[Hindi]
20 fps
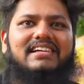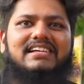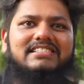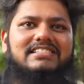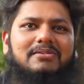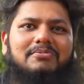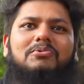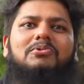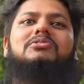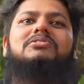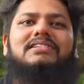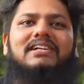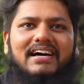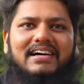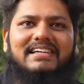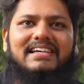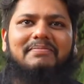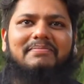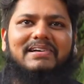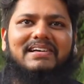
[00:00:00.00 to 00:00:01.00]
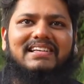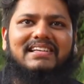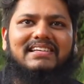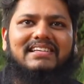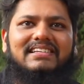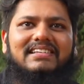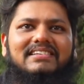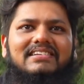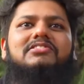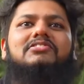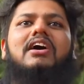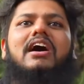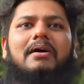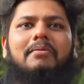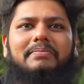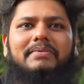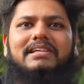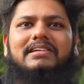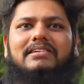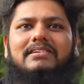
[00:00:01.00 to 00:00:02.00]
ये सब कुछ था क्या पहले तो
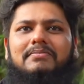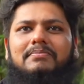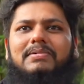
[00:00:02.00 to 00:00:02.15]
आपने